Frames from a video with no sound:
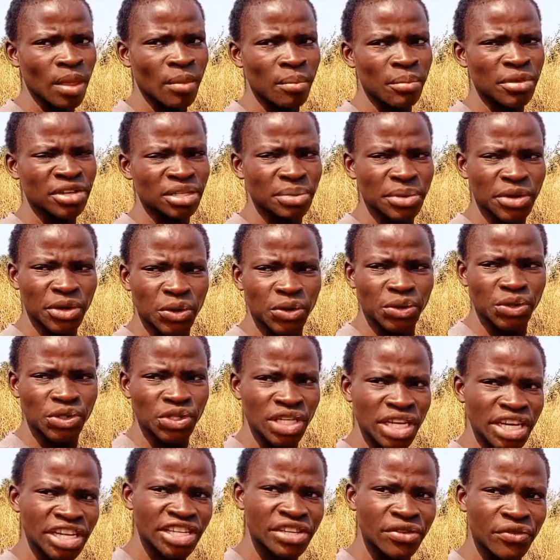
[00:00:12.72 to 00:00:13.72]
Meus
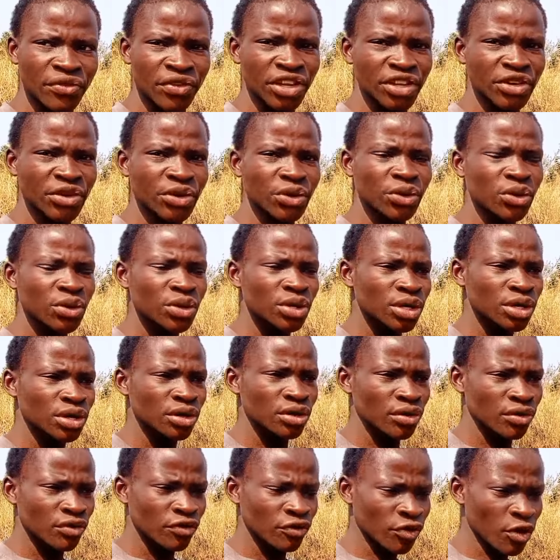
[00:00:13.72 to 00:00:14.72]
amigos, este vídeo
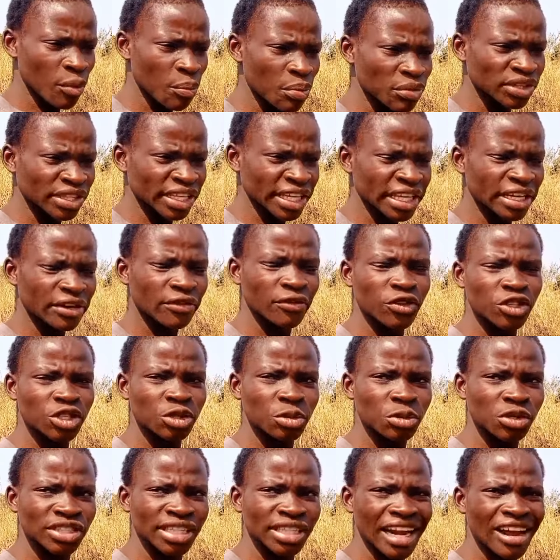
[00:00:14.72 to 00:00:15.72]
Vou poder vos
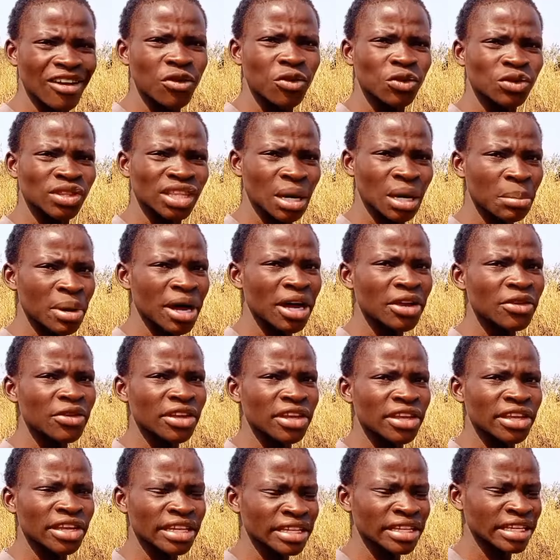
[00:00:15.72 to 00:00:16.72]
mostrar o trabalho
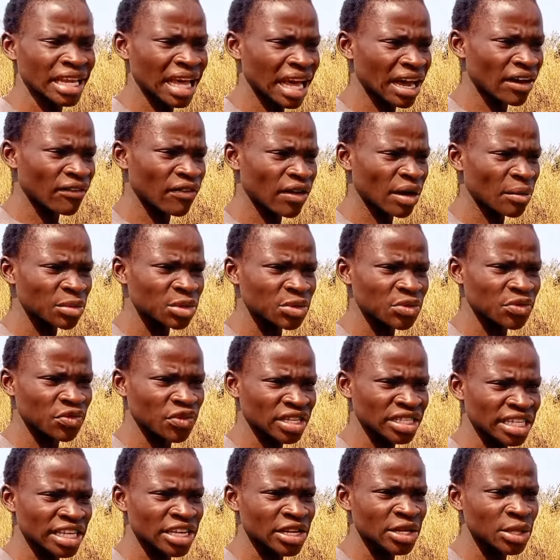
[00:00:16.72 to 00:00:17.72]
que lá vamos
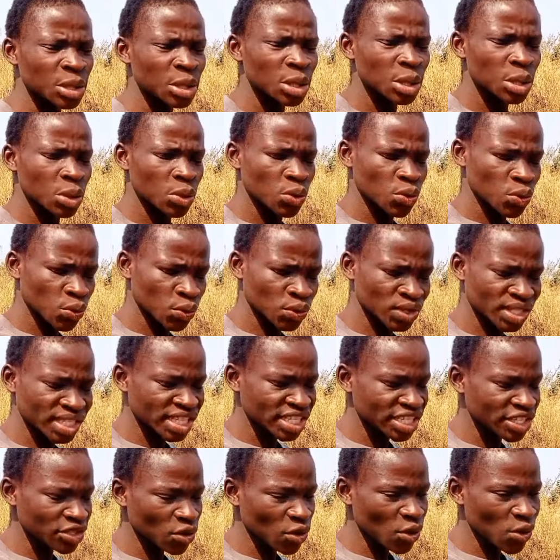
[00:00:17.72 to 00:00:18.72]
fazer O
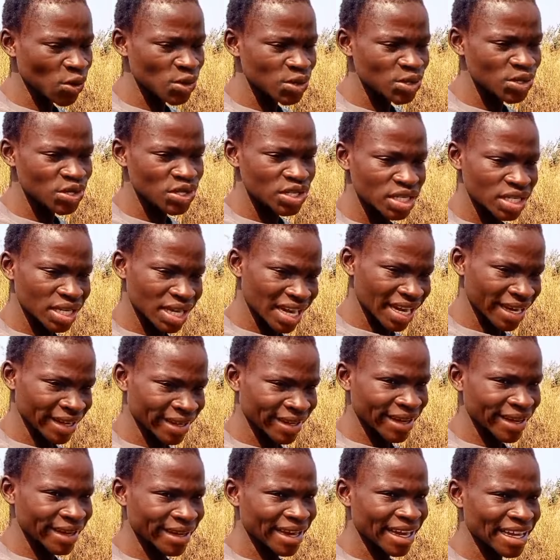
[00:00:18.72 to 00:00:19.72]
dia de hoje,
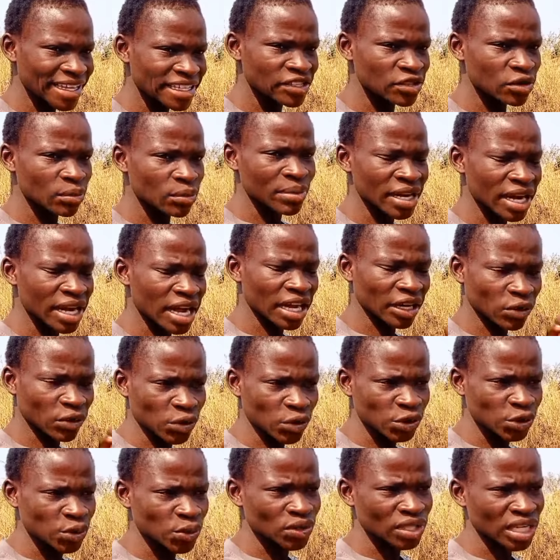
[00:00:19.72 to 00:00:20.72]
aqui em casa, sobre a
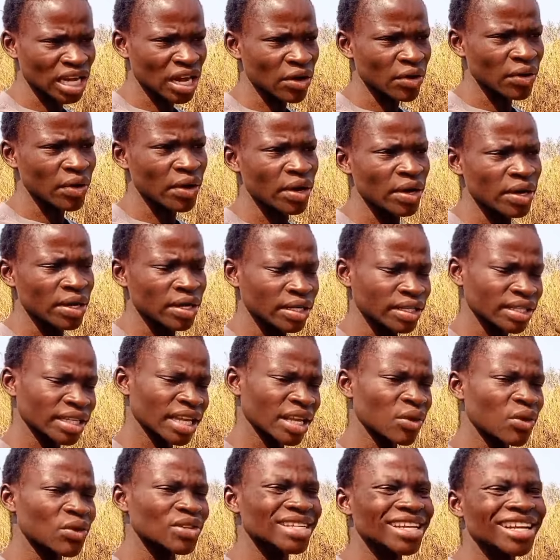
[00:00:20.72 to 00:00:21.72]
construção
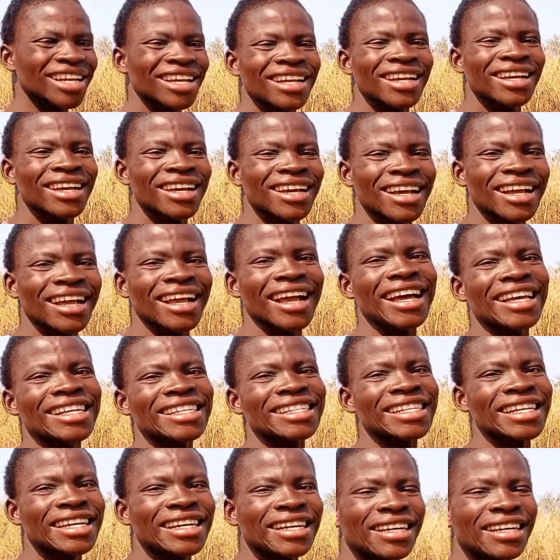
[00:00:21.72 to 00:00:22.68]
da nossa casa